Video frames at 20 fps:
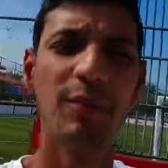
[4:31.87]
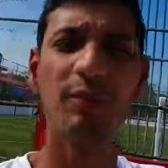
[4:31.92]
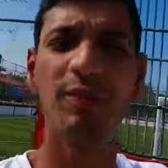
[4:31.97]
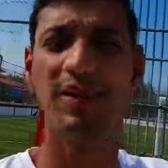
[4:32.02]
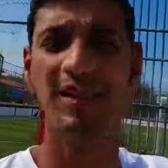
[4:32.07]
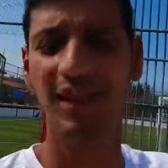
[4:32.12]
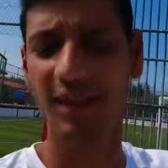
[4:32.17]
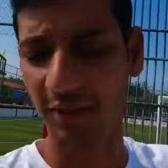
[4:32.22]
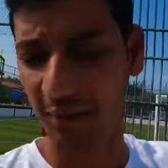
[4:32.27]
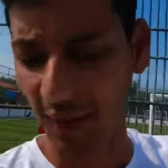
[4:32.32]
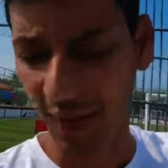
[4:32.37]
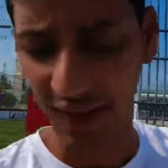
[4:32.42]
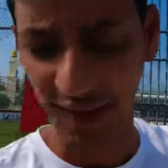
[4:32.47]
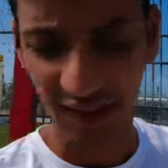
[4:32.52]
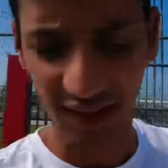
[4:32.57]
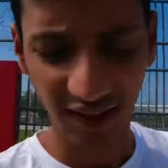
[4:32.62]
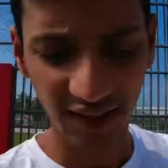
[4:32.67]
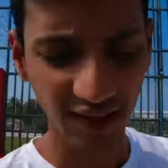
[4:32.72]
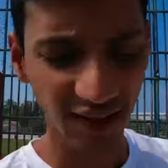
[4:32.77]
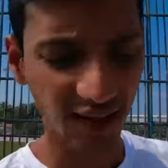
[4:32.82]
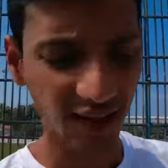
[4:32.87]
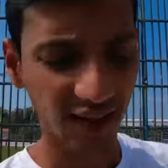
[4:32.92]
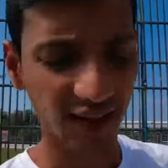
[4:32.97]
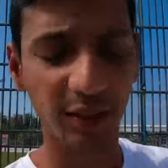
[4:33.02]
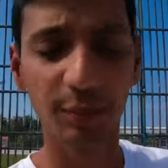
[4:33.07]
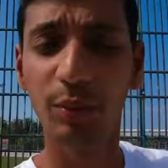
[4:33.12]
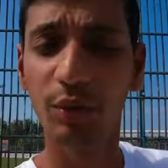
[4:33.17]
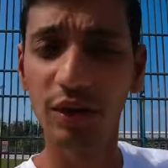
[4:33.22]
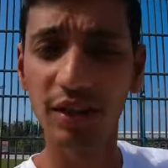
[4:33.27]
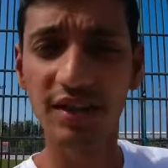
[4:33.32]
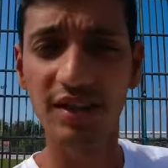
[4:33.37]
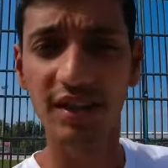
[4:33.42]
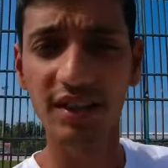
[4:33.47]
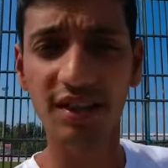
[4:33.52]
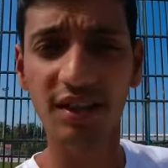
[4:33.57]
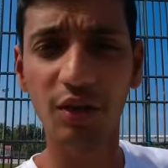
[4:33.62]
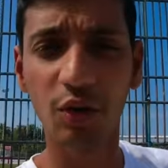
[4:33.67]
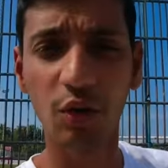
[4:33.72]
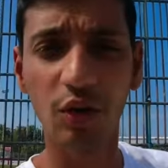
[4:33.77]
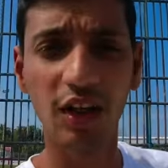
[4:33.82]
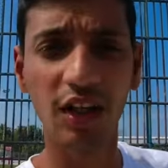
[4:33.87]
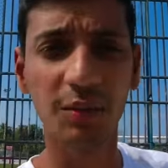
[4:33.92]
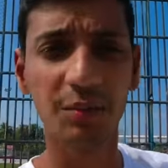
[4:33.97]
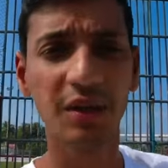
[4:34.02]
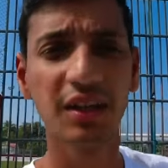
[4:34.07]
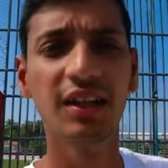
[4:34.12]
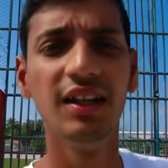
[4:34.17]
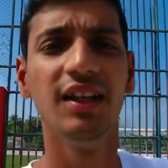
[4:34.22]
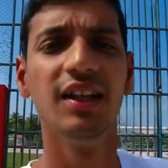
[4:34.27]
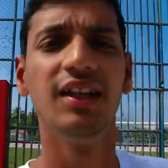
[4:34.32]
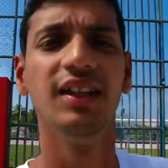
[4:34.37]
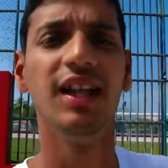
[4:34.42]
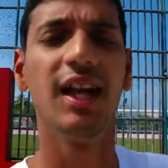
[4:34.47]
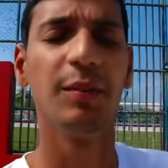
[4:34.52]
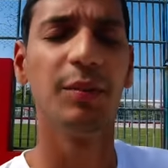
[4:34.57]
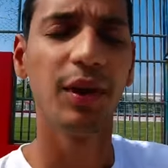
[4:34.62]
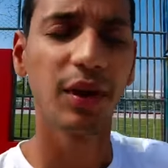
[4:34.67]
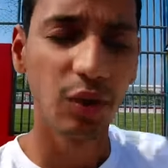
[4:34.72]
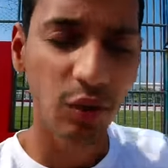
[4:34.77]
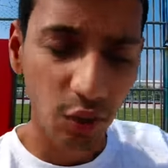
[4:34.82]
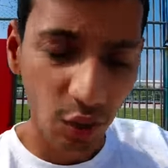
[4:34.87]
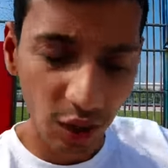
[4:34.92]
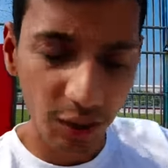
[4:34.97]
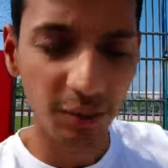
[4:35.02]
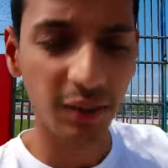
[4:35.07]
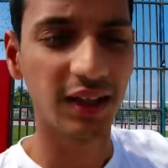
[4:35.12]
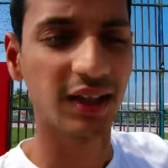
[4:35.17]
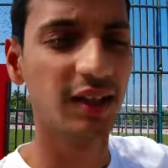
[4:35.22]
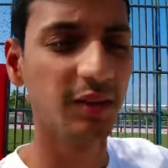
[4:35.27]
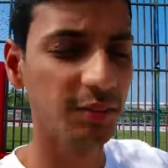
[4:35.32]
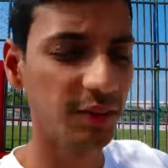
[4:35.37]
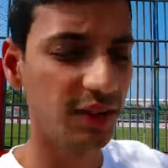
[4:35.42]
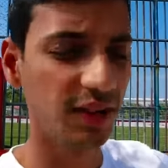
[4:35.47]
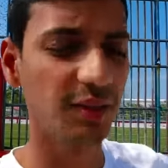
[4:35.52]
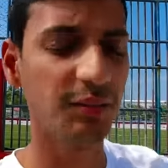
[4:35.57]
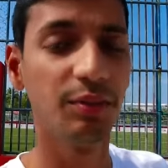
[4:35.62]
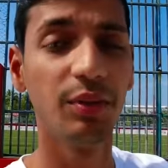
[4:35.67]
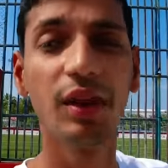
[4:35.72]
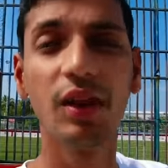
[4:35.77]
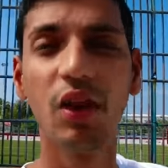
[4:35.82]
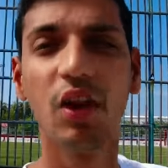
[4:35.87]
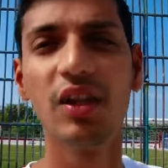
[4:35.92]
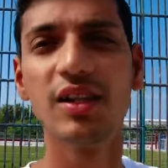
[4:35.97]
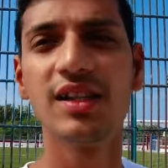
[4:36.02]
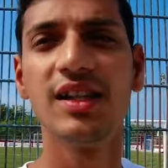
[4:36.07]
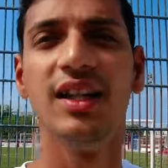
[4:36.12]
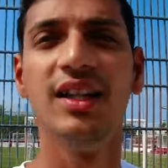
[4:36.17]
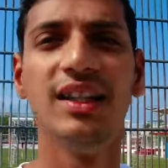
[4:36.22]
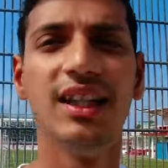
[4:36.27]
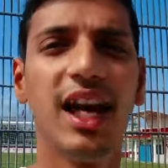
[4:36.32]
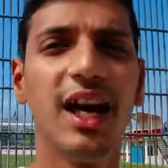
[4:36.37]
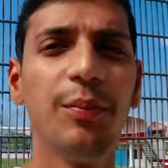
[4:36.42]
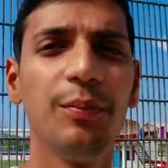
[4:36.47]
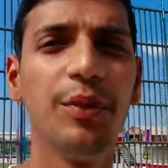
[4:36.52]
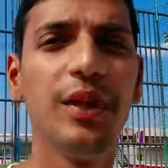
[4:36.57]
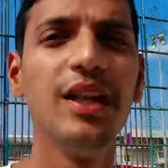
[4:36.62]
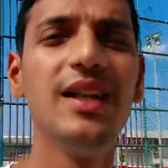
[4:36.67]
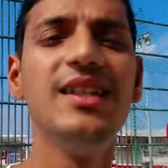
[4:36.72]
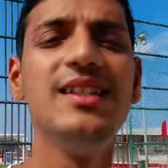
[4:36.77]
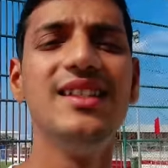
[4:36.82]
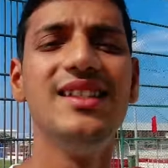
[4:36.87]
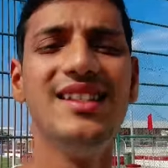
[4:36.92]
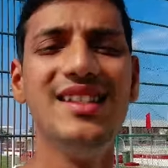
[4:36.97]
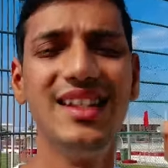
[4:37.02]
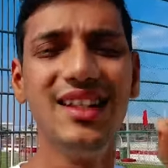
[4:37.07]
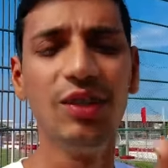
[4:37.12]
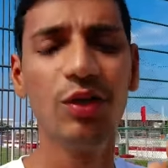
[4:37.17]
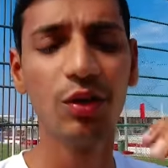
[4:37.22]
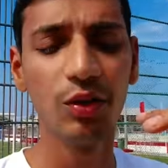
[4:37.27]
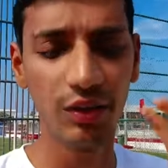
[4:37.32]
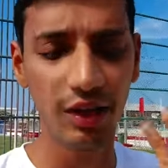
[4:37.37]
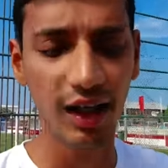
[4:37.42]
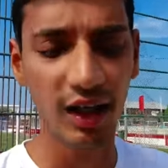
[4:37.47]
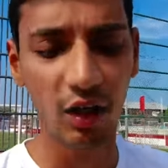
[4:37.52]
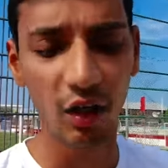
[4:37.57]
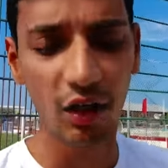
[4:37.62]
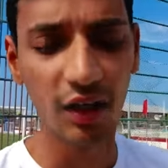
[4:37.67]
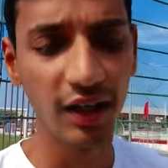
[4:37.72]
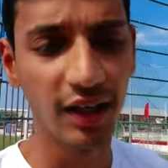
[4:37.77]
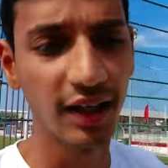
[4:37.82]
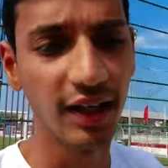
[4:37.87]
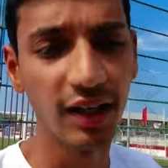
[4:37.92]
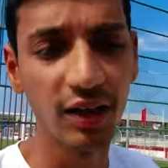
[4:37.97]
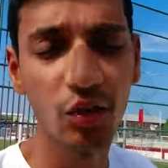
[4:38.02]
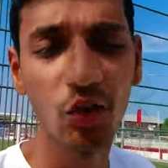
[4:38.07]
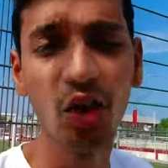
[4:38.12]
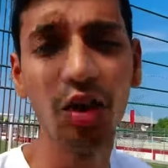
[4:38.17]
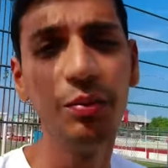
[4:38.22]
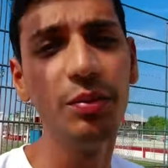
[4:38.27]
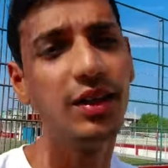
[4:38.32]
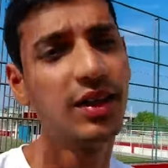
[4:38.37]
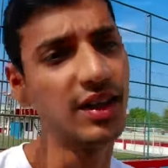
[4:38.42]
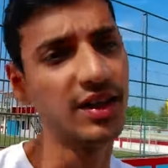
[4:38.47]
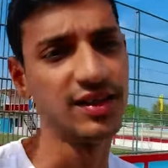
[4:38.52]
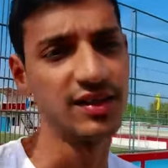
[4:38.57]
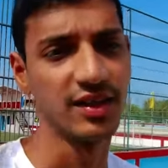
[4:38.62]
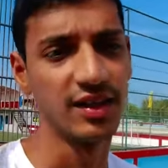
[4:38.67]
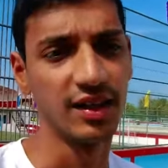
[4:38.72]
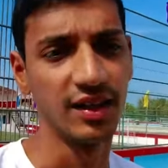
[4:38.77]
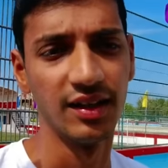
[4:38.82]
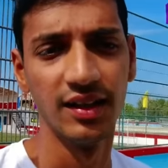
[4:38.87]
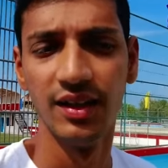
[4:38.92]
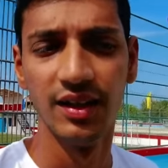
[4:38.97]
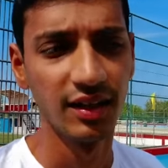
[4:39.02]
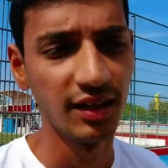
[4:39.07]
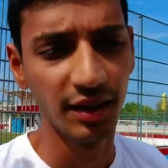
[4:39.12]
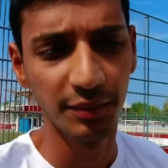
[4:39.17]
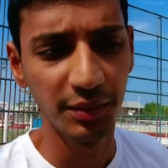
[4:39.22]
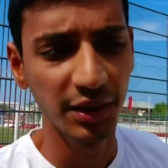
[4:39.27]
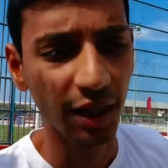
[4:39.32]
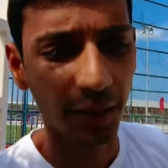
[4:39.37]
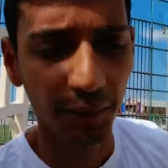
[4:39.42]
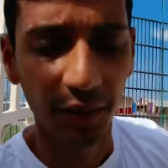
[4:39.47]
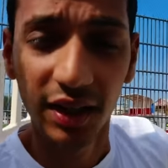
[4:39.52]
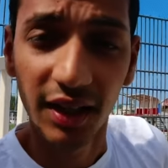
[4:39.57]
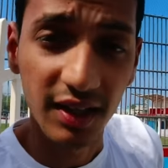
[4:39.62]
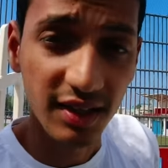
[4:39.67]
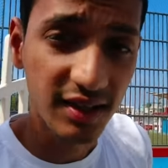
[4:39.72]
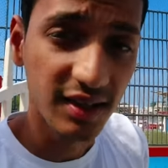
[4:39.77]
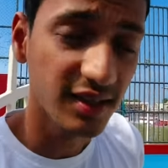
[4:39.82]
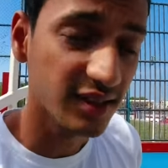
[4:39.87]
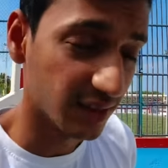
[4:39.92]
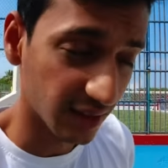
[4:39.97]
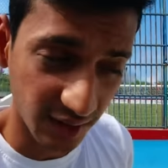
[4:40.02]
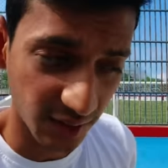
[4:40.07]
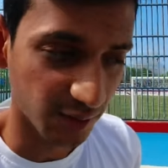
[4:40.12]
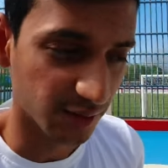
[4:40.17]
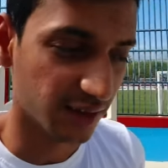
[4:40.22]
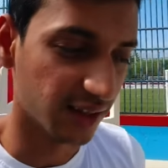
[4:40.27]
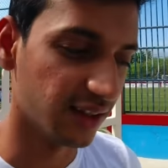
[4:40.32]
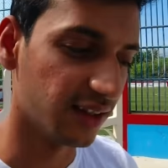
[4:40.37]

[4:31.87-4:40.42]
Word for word: यहाँ पे मज़े की बात है कि पुलिस स्टेशन होकर भी यहाँ पे कोई मतलब नहीं है बिकॉज यहाँ पे ज़ीरो रिकॉर्ड है कोई भी केस का कभी यहाँ पे केसेस नहीं